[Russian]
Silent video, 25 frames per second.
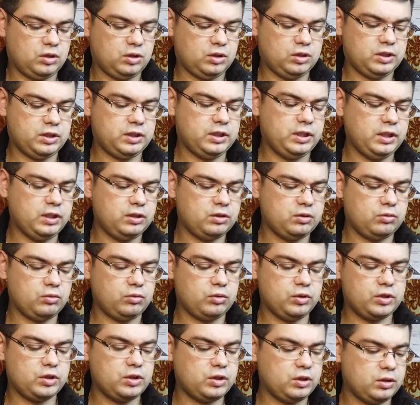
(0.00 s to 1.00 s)
Здесь
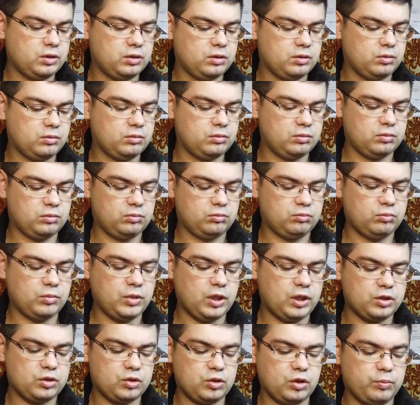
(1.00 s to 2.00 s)
очень
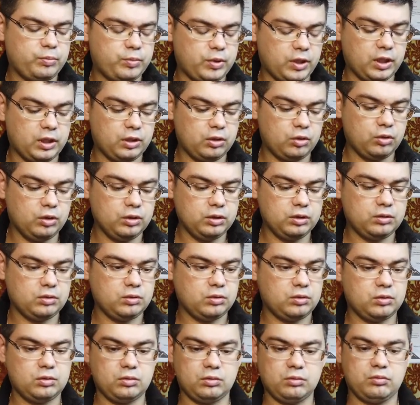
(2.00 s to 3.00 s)
большой поролон.
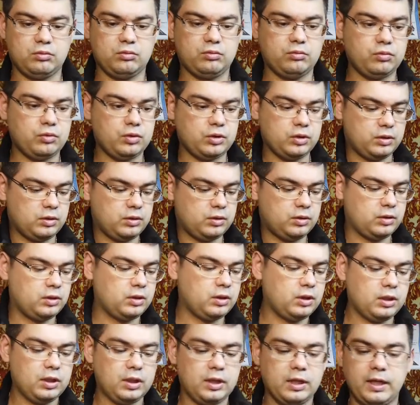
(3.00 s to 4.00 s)
Во.
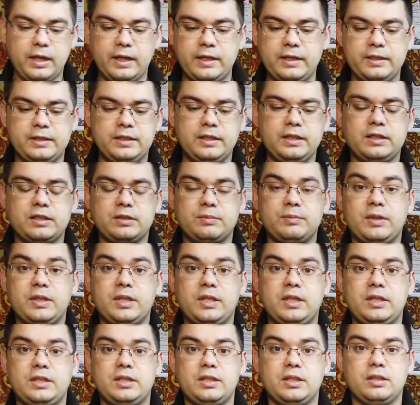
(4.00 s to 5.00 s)
А резина,
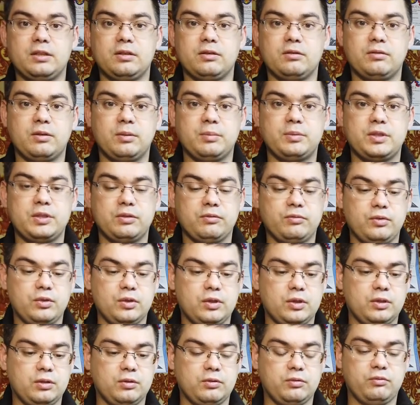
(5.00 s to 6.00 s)
смотрите, вообще,
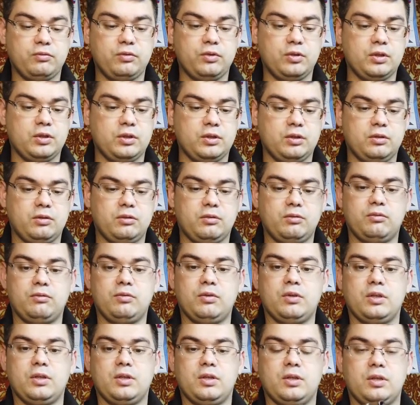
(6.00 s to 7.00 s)
во, во,
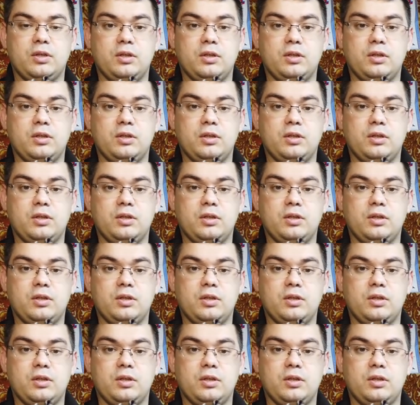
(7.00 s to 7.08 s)
во.